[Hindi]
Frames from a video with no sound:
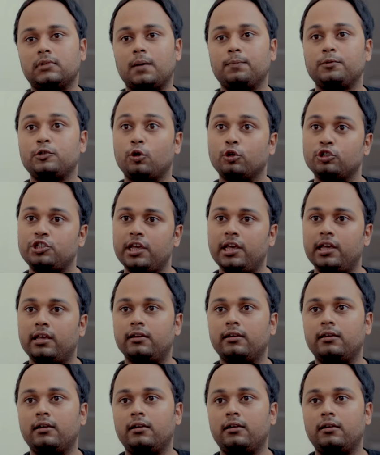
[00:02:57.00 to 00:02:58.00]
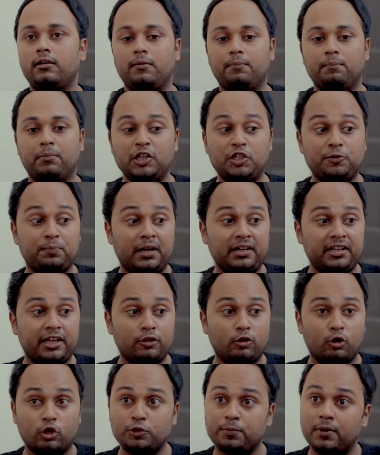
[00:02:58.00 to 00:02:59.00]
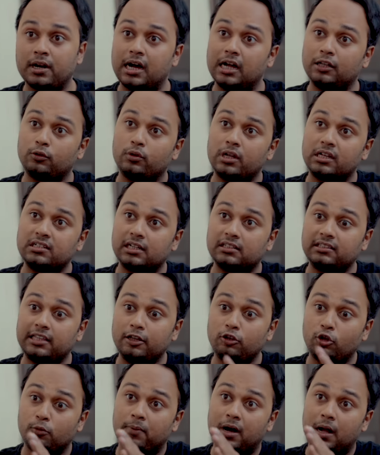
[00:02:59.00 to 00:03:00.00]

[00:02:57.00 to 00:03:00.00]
अब सोचे बचपन के दोस्त पर हाथ उठा सकता है तो